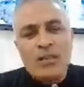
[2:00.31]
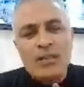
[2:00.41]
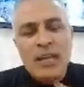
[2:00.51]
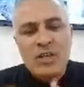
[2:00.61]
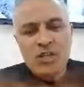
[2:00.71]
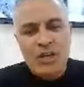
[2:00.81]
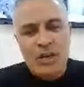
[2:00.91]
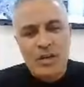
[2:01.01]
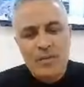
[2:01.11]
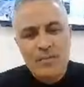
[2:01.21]
دا ينشر
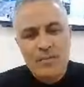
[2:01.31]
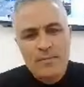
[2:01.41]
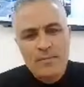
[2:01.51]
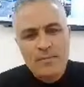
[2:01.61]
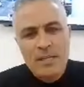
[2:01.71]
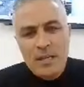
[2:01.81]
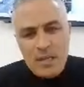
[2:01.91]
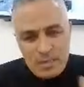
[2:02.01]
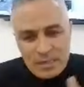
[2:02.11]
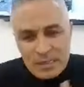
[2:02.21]

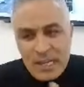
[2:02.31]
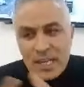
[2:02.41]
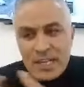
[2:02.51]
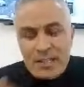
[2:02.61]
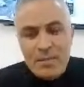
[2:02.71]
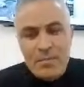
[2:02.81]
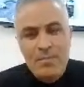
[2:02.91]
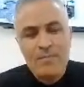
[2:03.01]
اللي مد لي يكتب